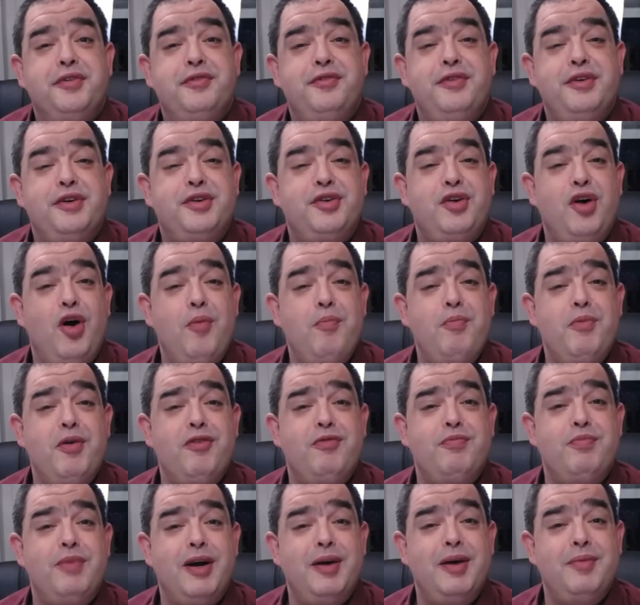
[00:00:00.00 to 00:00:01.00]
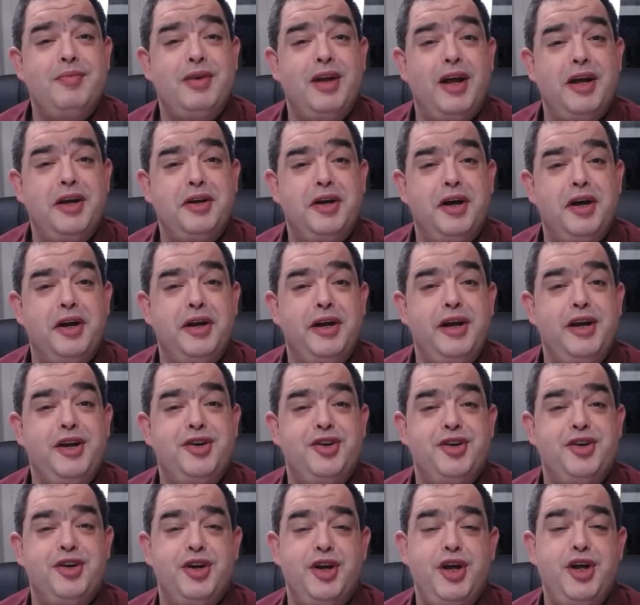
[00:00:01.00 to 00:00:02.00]
willkommen auf meinem kleinen
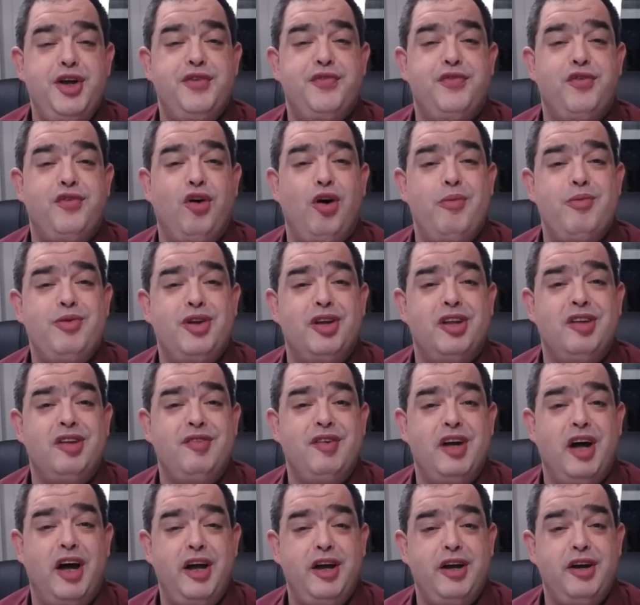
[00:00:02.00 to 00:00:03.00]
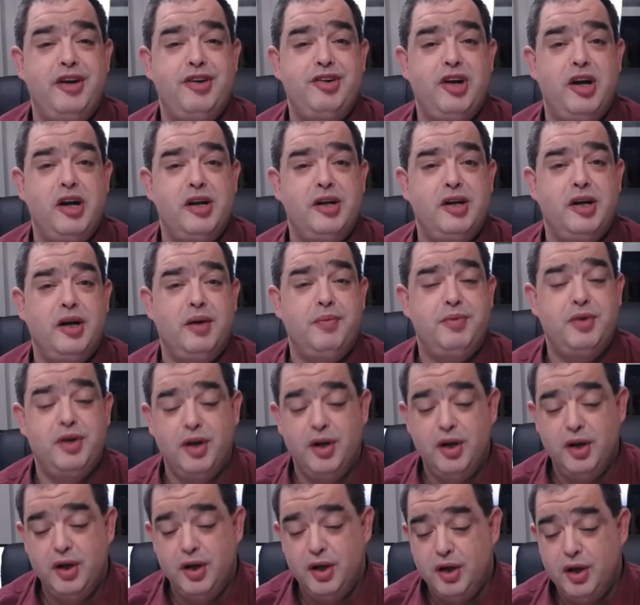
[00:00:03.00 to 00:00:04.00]
Kanälchen. Ich freue mich, dass ihr wieder eingeschaltet habt
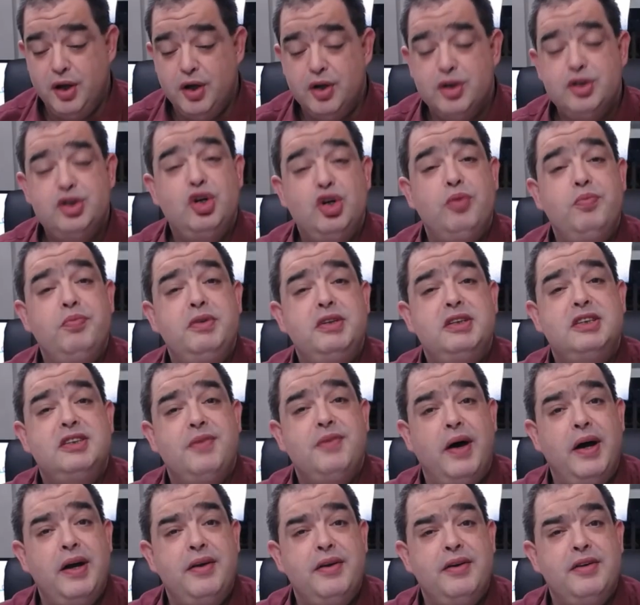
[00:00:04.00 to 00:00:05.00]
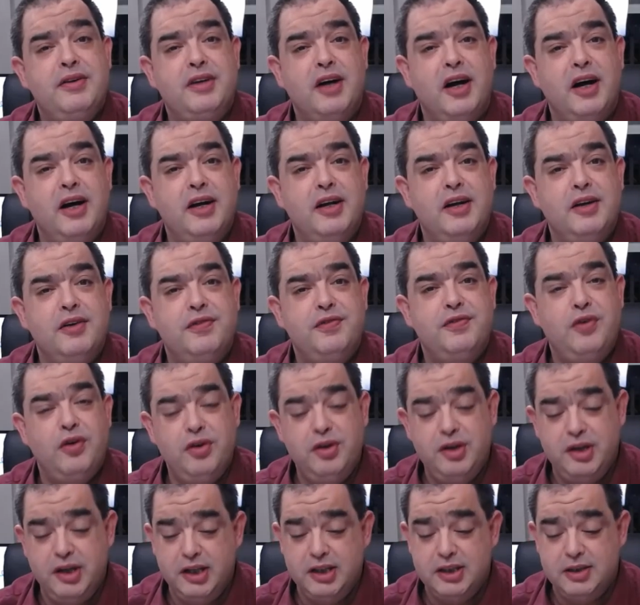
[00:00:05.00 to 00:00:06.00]
zum zweiten Teil
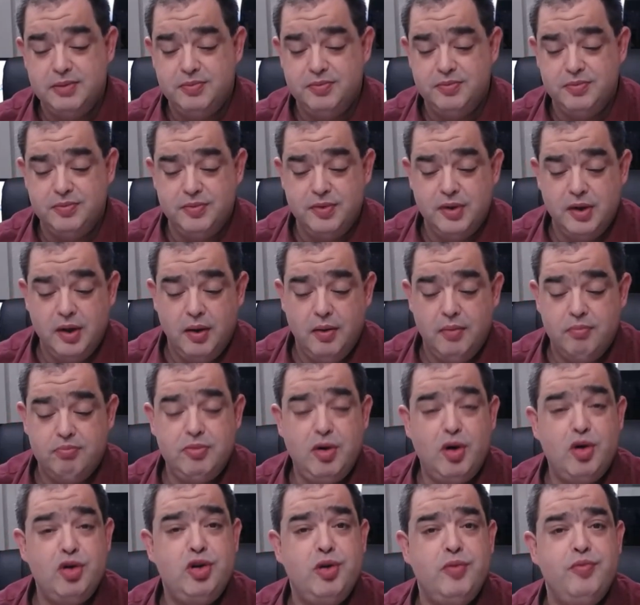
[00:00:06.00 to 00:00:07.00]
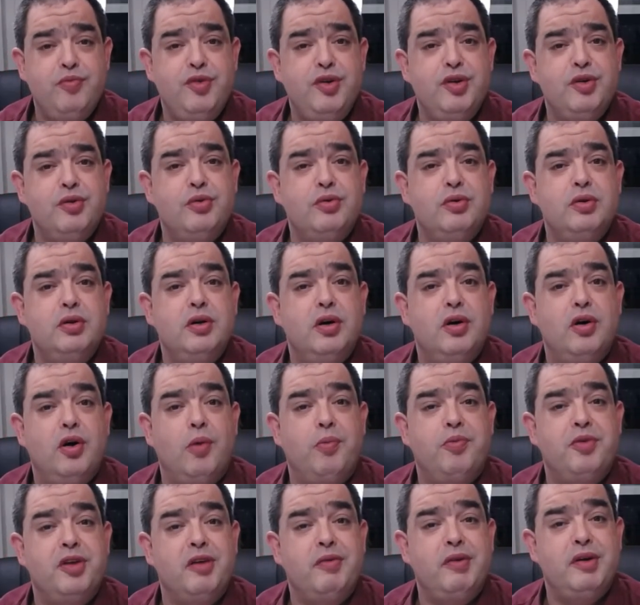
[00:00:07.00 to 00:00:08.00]
von diesem Mountain View
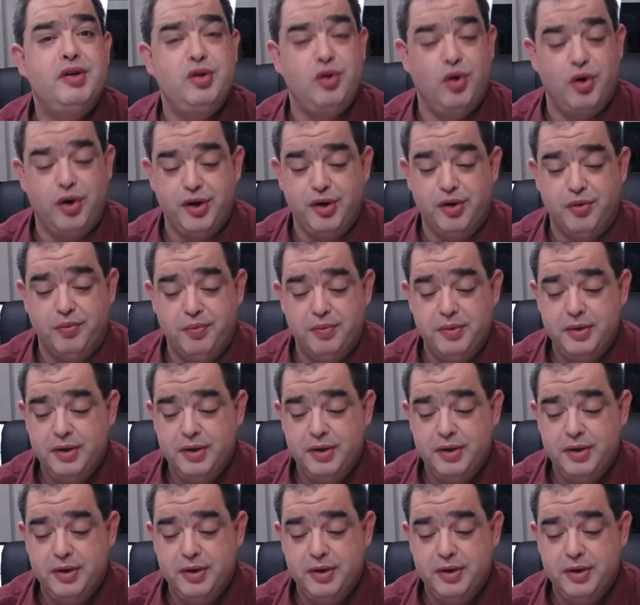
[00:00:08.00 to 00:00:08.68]
Observatorium.